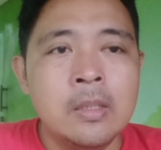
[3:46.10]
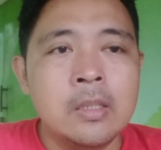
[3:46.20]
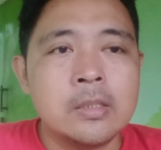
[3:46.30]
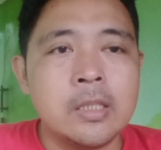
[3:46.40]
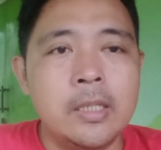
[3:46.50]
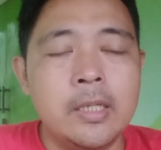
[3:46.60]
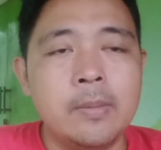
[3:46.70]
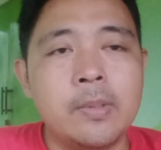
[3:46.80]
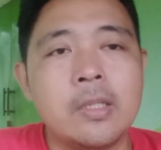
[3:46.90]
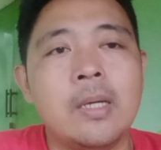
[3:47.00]

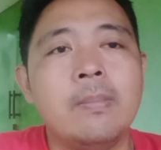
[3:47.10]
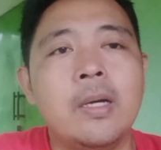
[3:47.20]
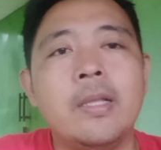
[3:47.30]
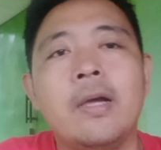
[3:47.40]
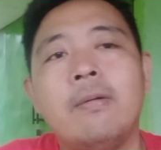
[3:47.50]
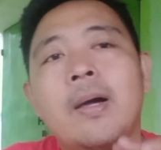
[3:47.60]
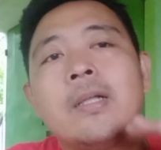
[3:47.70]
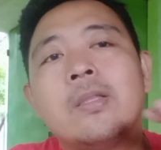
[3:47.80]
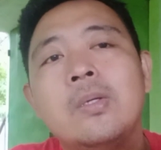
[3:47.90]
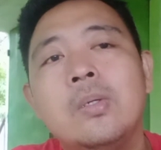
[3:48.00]
Seiring bertambahnya
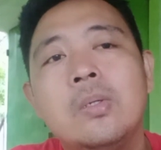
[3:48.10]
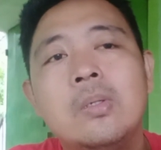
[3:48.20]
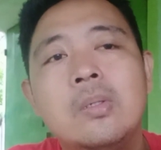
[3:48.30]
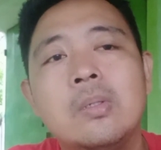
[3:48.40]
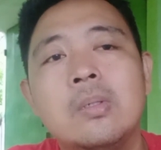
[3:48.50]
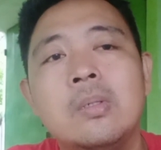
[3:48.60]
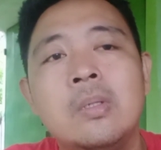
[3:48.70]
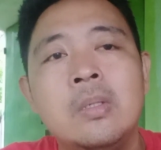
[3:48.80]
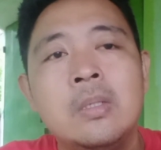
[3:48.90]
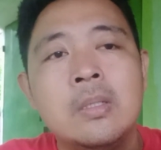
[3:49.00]
waktu,
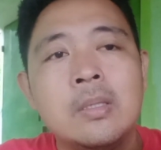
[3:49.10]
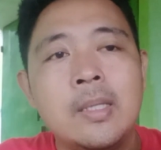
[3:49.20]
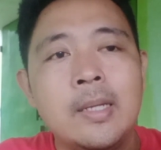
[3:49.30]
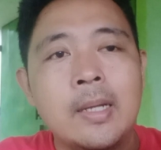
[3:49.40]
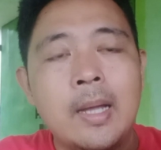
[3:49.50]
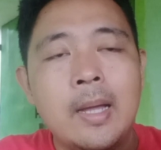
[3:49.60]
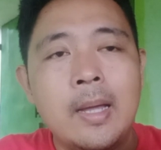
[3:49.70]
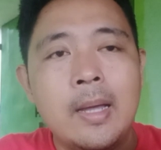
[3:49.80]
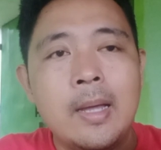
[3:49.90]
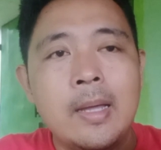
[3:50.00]

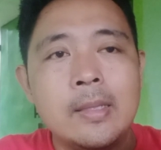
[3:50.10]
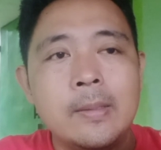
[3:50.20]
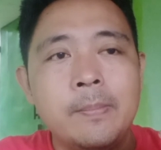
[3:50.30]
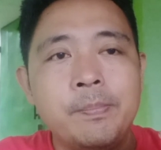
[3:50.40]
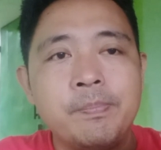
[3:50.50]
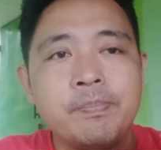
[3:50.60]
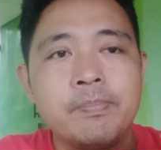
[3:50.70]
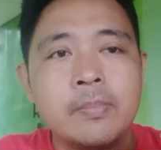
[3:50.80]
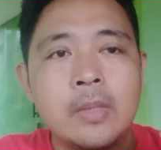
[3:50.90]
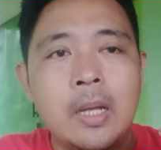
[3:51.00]
tingkat
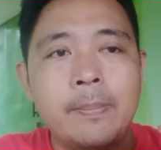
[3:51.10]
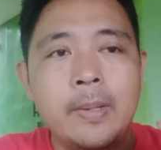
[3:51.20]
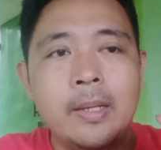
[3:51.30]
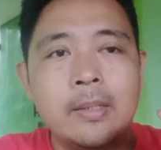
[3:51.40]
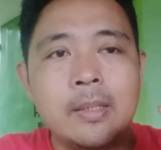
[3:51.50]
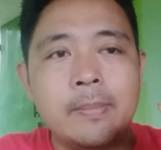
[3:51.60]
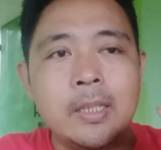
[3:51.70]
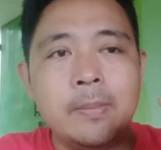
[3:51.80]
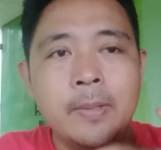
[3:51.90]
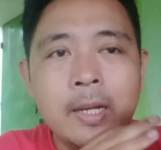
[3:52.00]
apa ya
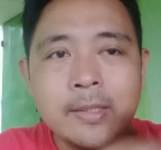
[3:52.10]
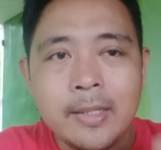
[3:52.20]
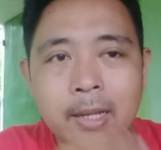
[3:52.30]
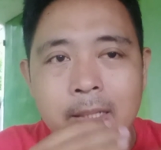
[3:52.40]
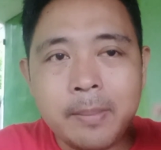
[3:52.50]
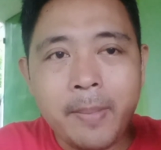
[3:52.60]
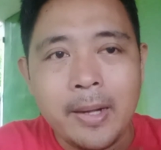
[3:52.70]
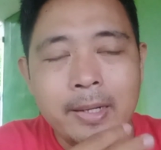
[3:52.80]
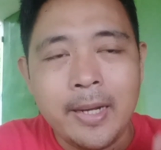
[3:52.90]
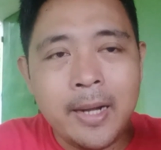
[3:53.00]
dapat dibilang tingkat
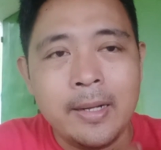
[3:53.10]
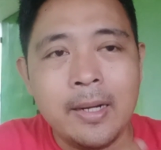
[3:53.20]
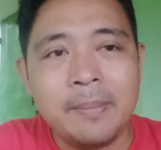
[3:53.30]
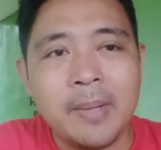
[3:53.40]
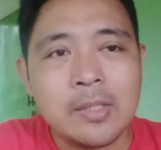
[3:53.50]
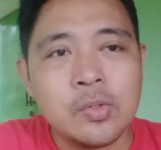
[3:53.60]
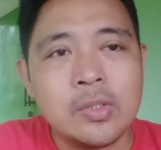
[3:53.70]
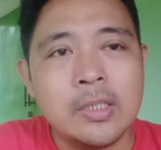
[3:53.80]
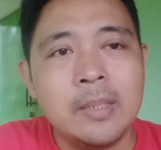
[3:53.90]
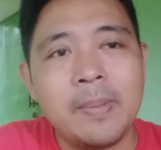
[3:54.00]
kepanikan dalam
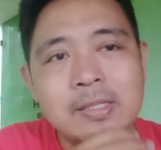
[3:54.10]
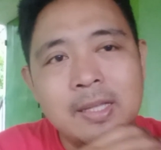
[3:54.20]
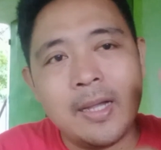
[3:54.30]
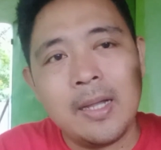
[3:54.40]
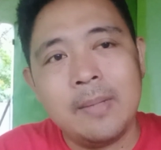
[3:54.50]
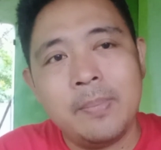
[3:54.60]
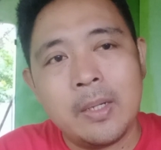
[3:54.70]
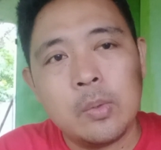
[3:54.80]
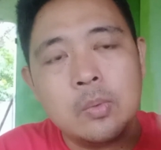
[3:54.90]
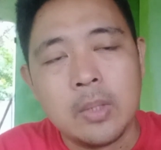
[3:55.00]
kasus ini pasti akan
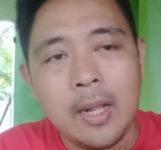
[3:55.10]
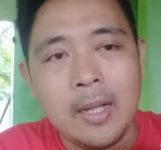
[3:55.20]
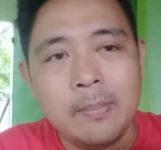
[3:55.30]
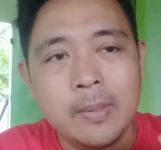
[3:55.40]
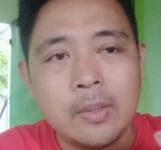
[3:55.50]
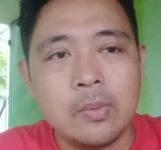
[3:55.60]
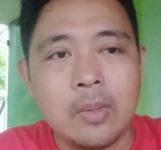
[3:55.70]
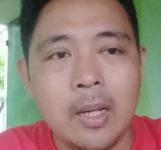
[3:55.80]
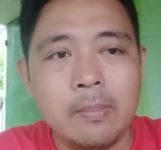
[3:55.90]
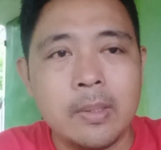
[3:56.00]
berkurang
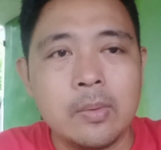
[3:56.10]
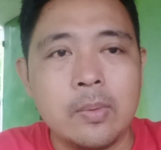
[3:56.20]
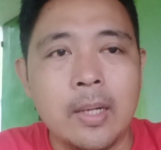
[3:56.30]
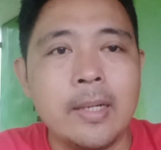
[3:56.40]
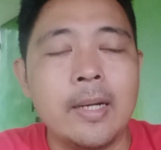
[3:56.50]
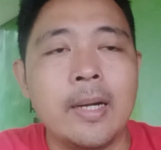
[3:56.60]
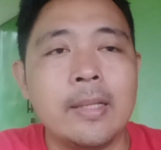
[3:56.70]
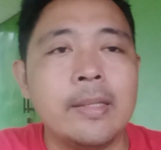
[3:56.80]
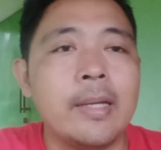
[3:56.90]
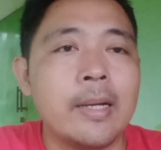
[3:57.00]
berkurang berkurang dan
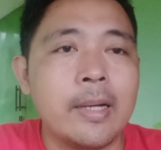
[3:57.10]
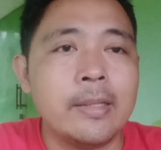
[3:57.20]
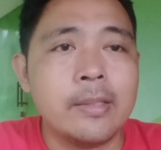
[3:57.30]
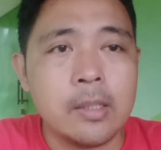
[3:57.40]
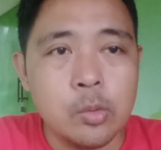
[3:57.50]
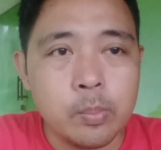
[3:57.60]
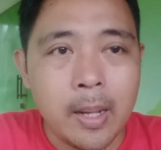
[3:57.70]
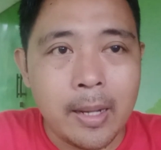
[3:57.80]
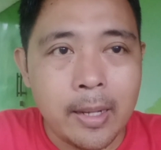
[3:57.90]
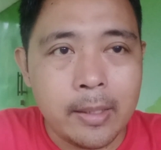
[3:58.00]
nanti akan
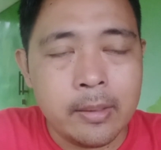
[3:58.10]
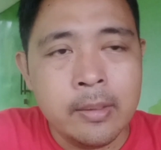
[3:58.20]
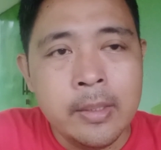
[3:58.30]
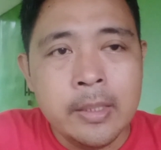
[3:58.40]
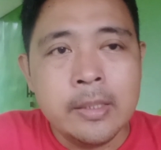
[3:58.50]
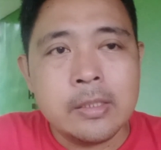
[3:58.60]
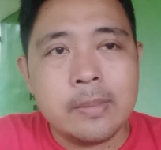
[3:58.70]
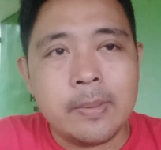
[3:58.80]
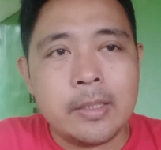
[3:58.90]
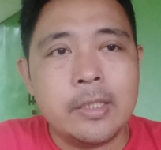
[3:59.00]
terlupakan
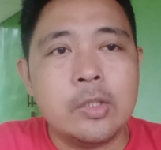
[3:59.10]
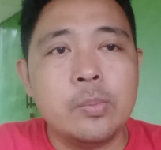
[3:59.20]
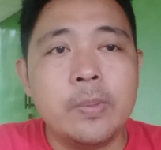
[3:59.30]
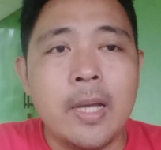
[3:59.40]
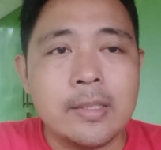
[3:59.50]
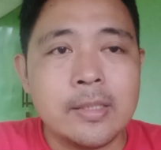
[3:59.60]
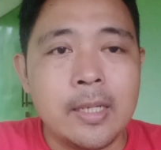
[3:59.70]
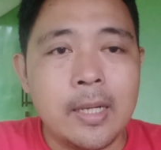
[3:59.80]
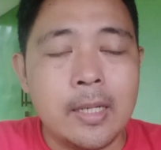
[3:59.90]
seperti itu biasa